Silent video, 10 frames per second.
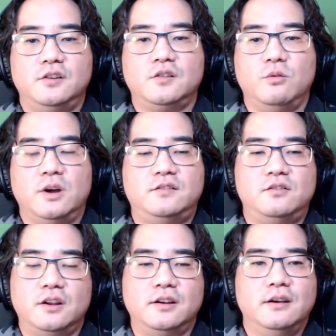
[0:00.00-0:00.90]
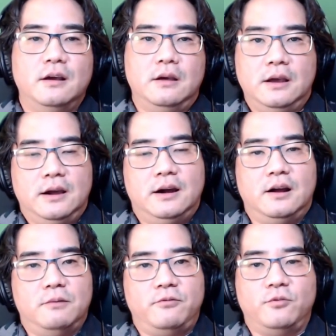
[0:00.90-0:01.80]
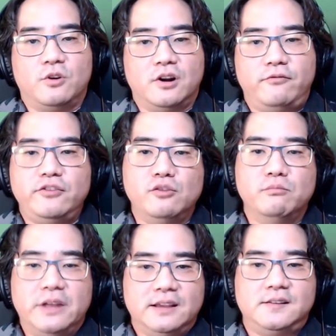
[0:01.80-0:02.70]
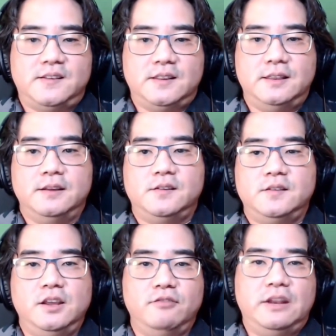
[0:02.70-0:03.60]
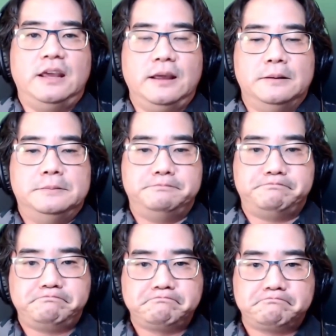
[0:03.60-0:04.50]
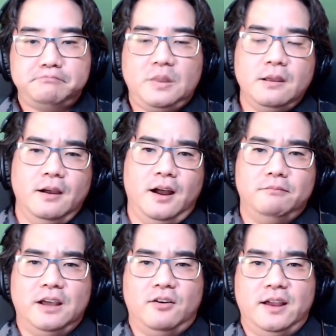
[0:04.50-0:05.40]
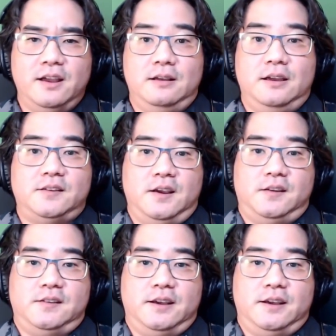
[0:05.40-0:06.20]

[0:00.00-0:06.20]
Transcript: 今晩はあえてこの一致とは必要なのかということについて詳しく、え考えていきたいと思っています。